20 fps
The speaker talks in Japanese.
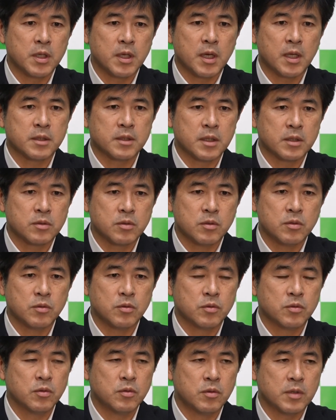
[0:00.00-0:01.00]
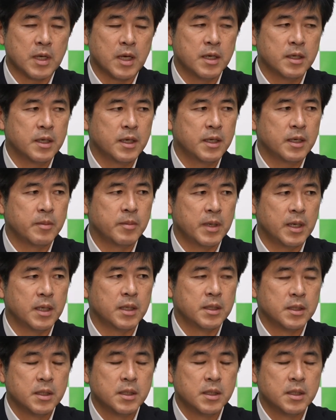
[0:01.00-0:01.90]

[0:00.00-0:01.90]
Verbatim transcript: なかったということを考えれば、